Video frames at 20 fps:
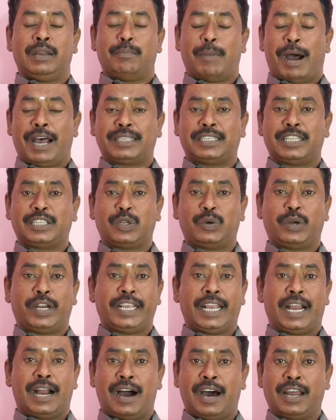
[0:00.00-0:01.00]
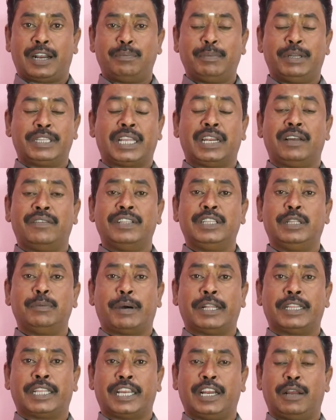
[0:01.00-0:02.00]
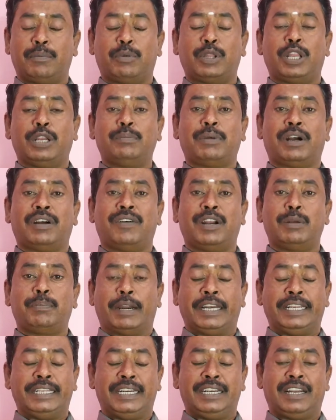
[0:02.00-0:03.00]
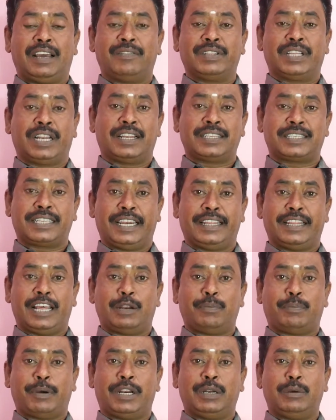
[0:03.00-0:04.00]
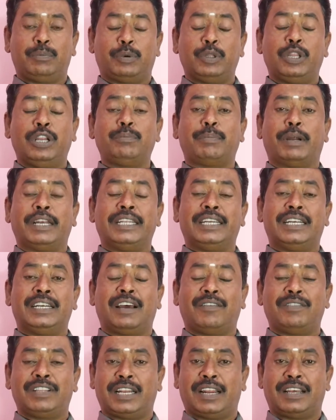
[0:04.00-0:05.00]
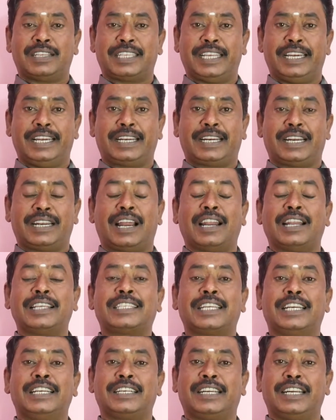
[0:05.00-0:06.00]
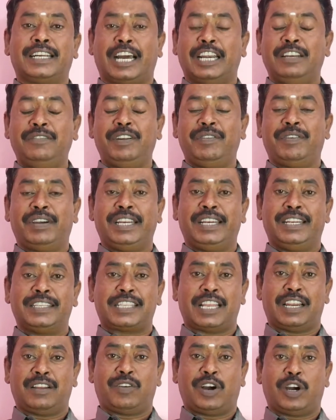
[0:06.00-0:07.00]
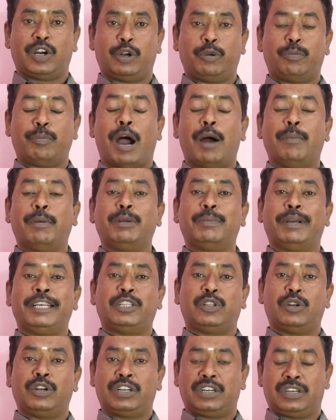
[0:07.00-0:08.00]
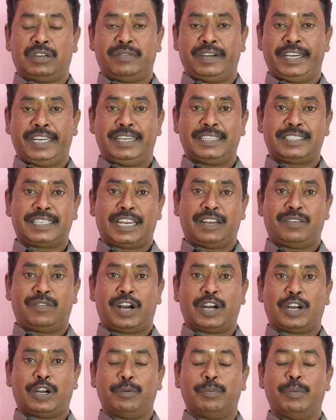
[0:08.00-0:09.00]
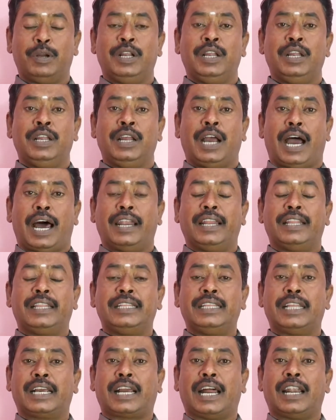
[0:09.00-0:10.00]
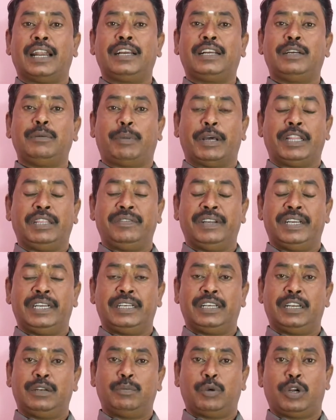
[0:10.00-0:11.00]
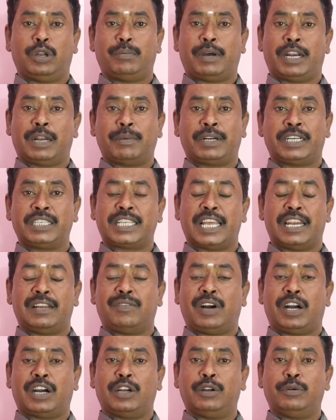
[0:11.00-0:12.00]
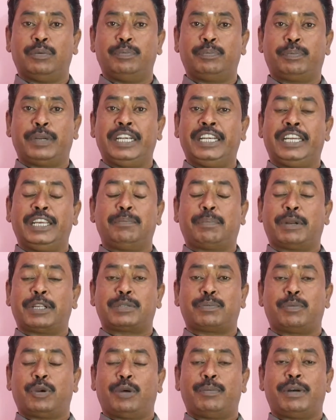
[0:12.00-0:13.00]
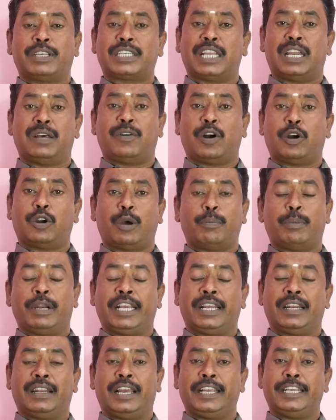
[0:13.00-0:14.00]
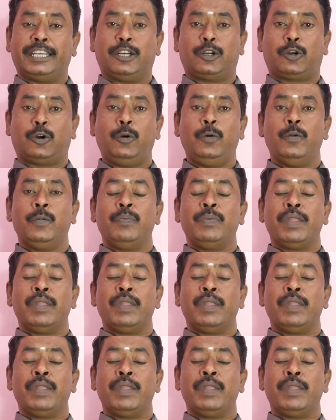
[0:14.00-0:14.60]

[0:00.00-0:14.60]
மாதத்தினுடைய ஆரம்பத்தில் வந்து பார்த்திங்கன்னா புதன் பகவான் பன்னிரெண்டாவது ராசியில் தான் இருப்பார் புதன் பன்னிரெண்டாவது ராசியில் இருக்கனால சிலருக்கு கல்வி வழியில் செலவாகணும் மாமன் மைத்தொண்டர்கள் வழியில் செலவாகணும் அல்லது இந்த கணக்கு பதிவேடுகள் மூலமாக நமக்கு செலவாகணும் பிரிண்டிங் ப்ரெஸ் மூலமாக செலவாகணும் அப்படிங்கலாம் இருக்கும்